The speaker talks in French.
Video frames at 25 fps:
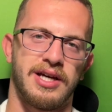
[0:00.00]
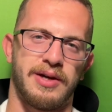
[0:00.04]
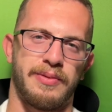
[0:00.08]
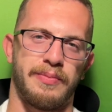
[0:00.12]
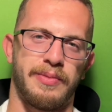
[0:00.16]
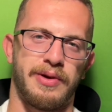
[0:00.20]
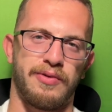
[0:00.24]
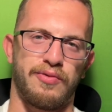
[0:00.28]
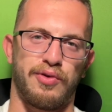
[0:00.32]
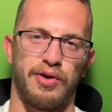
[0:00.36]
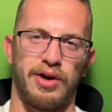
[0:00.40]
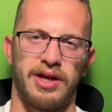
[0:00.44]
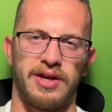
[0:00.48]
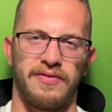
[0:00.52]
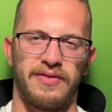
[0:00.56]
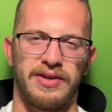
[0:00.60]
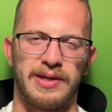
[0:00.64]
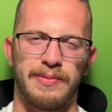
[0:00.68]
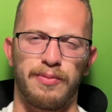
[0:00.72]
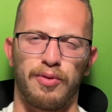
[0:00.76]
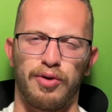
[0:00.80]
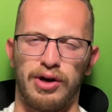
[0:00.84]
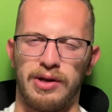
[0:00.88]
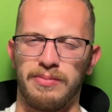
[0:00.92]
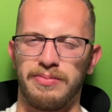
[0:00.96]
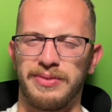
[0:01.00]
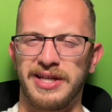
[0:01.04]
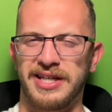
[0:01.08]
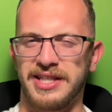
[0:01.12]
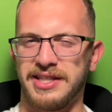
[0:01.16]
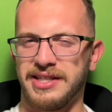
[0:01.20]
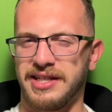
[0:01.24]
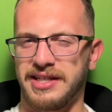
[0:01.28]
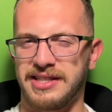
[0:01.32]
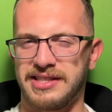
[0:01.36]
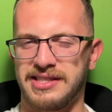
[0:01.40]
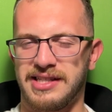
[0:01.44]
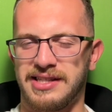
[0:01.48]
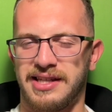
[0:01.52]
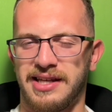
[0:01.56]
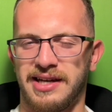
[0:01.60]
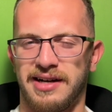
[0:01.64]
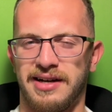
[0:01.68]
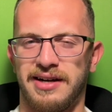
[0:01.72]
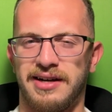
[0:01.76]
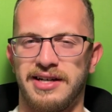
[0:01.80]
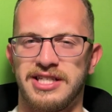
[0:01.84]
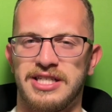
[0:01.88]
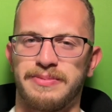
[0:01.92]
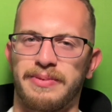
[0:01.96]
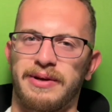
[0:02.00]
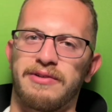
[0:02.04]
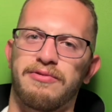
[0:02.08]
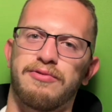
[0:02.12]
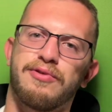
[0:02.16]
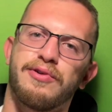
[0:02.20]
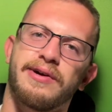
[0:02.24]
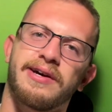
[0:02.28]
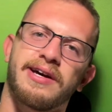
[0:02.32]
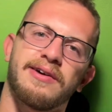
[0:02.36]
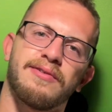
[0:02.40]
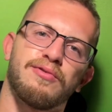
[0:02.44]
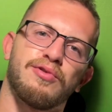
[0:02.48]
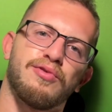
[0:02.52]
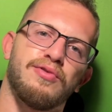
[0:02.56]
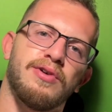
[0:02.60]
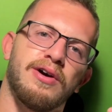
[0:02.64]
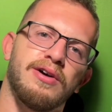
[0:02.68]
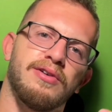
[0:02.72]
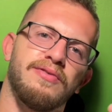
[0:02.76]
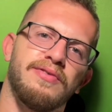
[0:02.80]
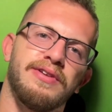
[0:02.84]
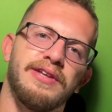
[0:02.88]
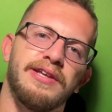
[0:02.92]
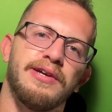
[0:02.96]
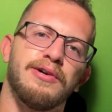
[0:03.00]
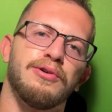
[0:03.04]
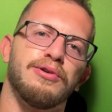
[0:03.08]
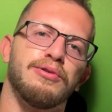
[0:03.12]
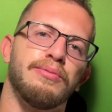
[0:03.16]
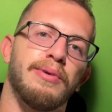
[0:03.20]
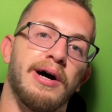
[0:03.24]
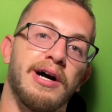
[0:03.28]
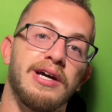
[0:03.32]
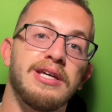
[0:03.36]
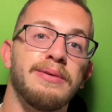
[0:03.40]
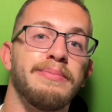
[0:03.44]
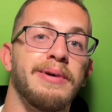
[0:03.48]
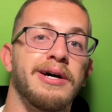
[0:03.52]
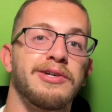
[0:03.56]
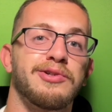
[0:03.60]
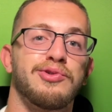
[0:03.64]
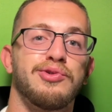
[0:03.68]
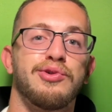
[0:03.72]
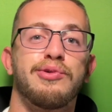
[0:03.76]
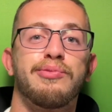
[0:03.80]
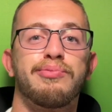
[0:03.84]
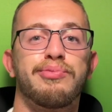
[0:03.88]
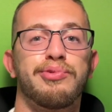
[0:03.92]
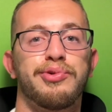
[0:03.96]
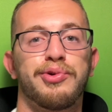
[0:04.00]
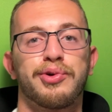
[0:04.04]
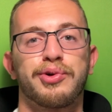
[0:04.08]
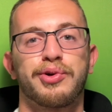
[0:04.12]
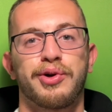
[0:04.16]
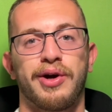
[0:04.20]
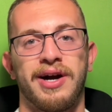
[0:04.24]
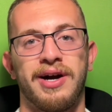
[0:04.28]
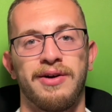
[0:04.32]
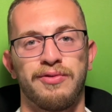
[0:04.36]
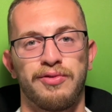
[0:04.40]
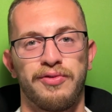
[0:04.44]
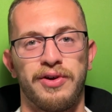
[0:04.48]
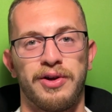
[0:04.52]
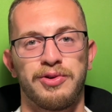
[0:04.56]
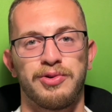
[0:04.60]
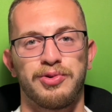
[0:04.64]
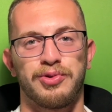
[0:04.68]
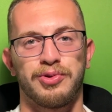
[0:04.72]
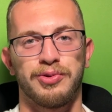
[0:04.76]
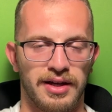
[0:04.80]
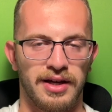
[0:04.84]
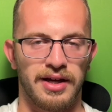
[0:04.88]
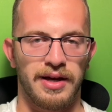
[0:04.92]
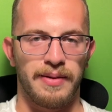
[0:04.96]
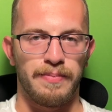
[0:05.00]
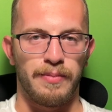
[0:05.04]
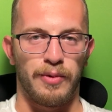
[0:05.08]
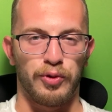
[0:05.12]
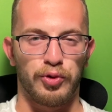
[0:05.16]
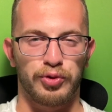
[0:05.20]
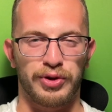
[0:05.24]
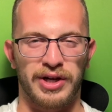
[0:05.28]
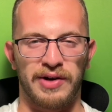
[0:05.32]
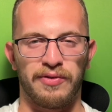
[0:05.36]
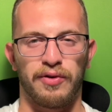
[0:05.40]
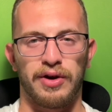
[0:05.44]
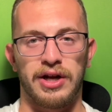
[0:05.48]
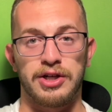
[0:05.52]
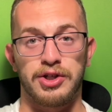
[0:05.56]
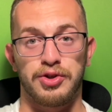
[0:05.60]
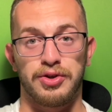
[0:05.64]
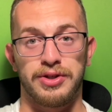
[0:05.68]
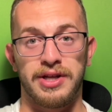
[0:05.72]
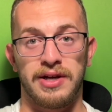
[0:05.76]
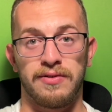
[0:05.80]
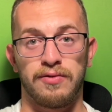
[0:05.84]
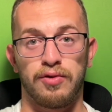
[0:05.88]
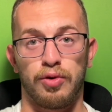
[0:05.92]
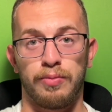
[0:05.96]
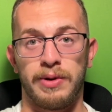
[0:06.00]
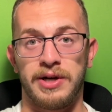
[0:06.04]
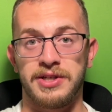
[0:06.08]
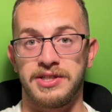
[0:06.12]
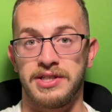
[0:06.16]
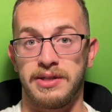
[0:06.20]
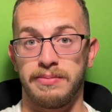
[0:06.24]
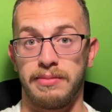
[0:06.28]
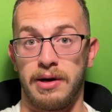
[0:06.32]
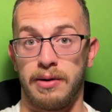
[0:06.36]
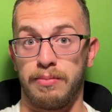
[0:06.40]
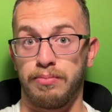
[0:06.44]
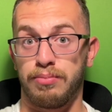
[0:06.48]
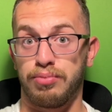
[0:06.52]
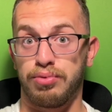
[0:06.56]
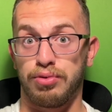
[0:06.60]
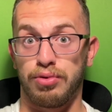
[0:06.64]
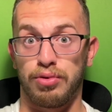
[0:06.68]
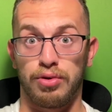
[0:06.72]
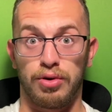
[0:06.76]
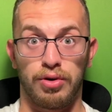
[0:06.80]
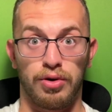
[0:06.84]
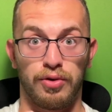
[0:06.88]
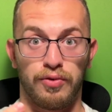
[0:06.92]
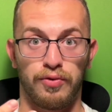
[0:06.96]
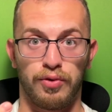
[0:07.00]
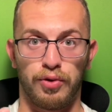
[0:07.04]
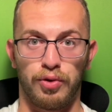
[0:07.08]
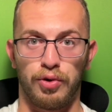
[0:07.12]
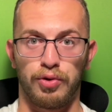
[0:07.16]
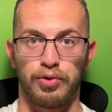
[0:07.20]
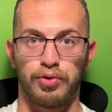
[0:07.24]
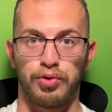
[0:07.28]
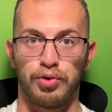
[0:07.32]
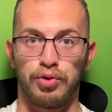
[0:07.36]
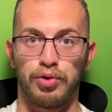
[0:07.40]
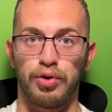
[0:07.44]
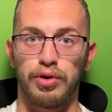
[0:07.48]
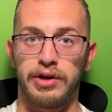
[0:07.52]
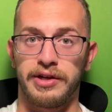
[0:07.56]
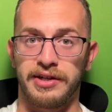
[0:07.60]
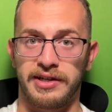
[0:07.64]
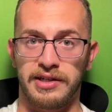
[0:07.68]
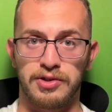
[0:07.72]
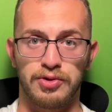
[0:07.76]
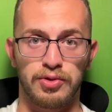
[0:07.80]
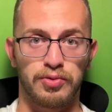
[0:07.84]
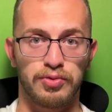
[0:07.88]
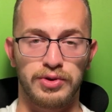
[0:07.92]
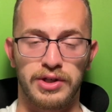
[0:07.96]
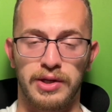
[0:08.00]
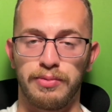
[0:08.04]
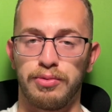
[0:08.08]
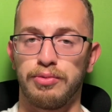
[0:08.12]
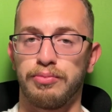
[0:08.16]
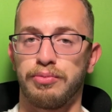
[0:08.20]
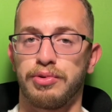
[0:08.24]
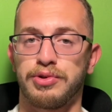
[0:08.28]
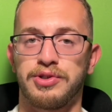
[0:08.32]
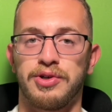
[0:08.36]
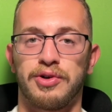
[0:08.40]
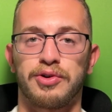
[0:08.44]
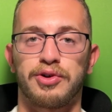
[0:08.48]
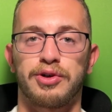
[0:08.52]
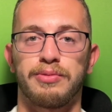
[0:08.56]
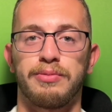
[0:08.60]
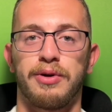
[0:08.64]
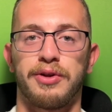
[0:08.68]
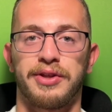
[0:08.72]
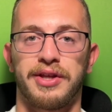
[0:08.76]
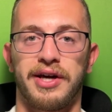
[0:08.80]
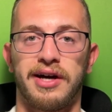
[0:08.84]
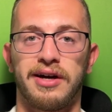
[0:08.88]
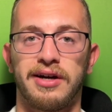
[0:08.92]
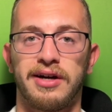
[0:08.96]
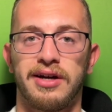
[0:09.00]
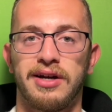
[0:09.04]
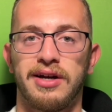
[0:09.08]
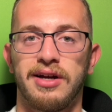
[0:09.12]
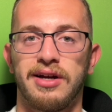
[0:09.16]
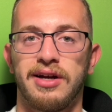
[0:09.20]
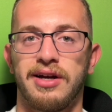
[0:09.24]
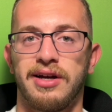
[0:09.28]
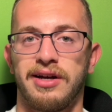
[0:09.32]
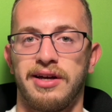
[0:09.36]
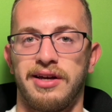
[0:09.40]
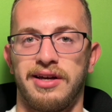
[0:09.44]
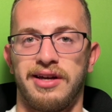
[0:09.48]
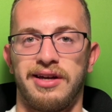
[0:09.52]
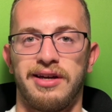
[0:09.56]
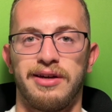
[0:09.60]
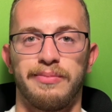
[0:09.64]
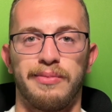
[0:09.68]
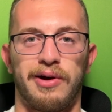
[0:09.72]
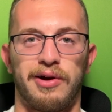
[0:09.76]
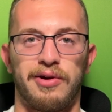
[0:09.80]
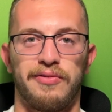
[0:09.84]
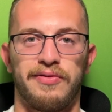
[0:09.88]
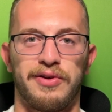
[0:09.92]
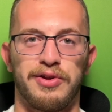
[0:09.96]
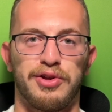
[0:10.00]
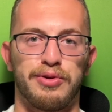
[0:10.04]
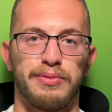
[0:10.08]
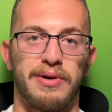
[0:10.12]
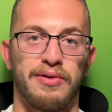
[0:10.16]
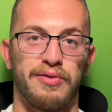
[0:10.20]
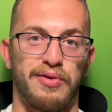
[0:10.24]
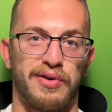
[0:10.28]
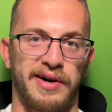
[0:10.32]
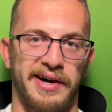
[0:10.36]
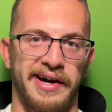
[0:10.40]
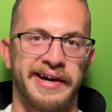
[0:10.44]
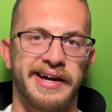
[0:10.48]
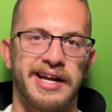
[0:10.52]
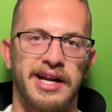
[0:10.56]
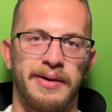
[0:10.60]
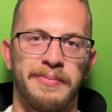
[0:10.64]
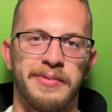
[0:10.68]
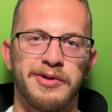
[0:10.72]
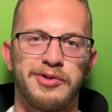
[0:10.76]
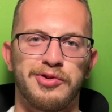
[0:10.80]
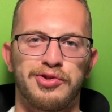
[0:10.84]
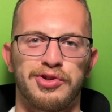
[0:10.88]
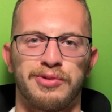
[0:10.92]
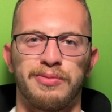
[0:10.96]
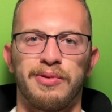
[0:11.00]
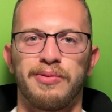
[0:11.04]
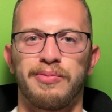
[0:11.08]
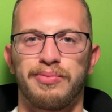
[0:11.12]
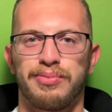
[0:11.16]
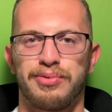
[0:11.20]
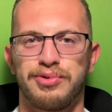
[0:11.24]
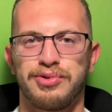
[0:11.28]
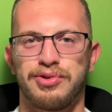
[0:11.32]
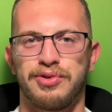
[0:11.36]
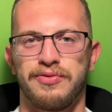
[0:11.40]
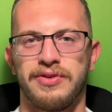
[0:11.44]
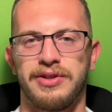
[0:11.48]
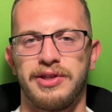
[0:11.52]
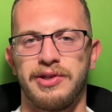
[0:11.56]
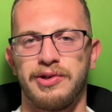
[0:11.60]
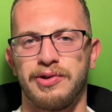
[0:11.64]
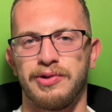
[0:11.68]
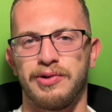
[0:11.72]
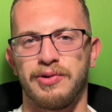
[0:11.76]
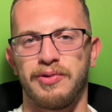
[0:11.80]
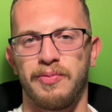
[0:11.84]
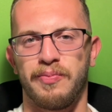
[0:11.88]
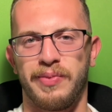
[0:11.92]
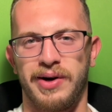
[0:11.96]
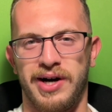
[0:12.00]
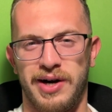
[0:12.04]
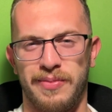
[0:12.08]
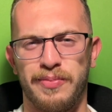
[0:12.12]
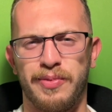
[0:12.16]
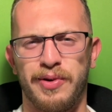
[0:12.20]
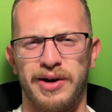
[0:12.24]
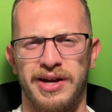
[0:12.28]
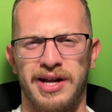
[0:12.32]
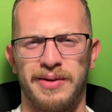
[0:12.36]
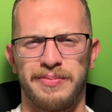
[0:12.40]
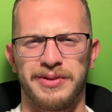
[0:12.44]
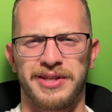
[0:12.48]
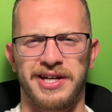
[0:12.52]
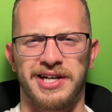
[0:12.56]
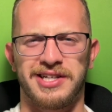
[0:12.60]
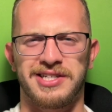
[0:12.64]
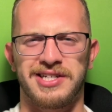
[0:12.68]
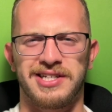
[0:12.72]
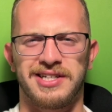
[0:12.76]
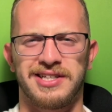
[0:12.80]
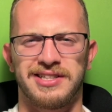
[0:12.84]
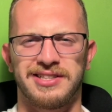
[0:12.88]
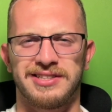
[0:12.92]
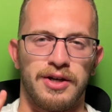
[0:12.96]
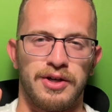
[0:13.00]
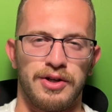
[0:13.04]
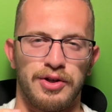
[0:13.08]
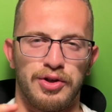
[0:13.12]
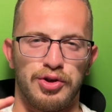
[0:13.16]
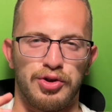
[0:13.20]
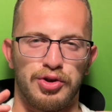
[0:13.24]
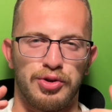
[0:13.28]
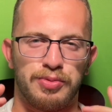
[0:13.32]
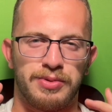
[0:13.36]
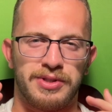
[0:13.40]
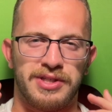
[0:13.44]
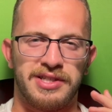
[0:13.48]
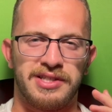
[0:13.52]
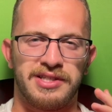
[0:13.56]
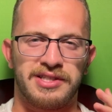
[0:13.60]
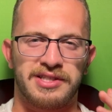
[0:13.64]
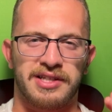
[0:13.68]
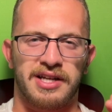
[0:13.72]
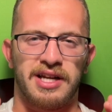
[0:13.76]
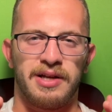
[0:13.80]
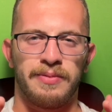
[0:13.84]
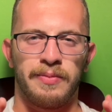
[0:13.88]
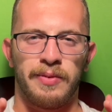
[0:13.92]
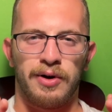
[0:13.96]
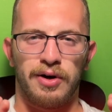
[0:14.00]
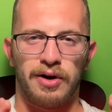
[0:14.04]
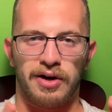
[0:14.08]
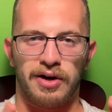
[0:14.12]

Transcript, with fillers: Mais voilà, il y avait des problèmes techniques, etc. Et j'ai préféré vous faire une vidéo bah, immersion plutôt que rien vous faire du tout. En tout cas, voilà, je tenais à vous remercier bah, pour euh, vos retours, les questions que vous avez pu me poser en commentaire et bah, le fait de m'avoir réclamé justement plus de vidéos par rapport à l'arbitrage. Juste petit disclaimer,